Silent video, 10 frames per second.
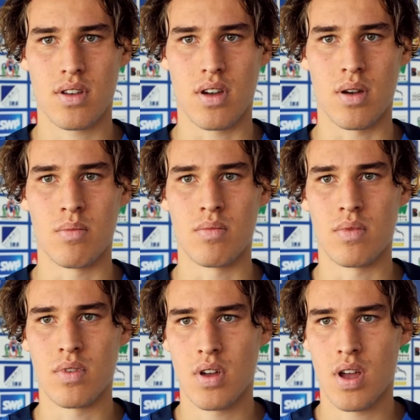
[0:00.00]
Ähm,
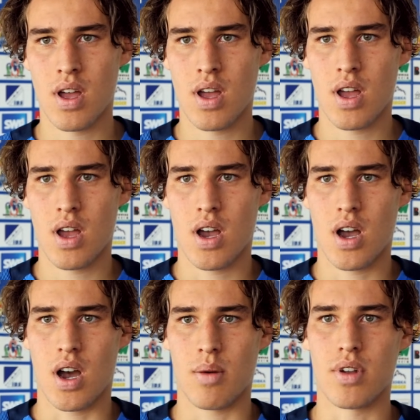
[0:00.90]

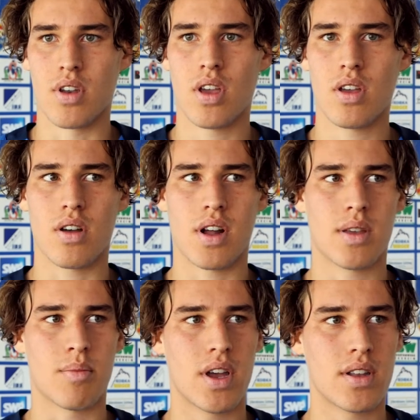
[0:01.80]
aber nee,
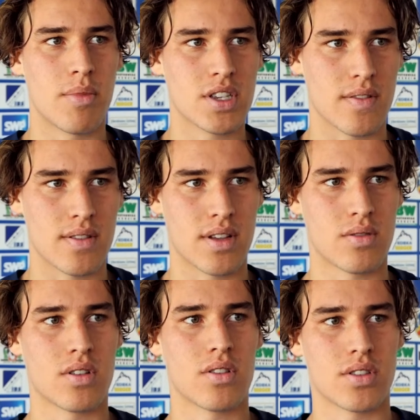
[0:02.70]
allgemein, die
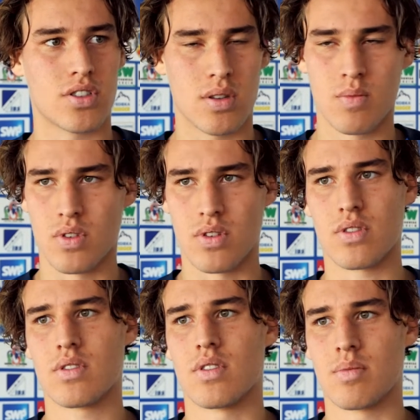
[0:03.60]
Mannschaftsleistung hat halt gestimmt und
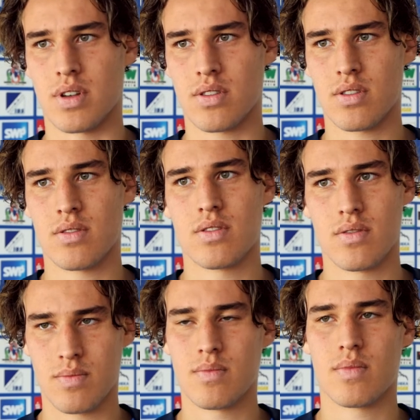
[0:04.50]
das, das passt.
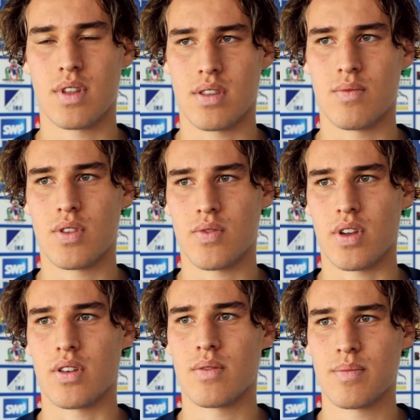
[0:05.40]
Der Trainer hat
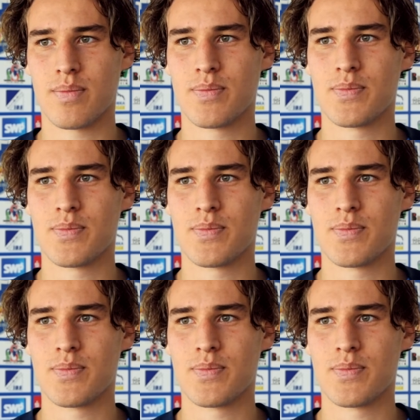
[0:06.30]
gemeint, ihr solltet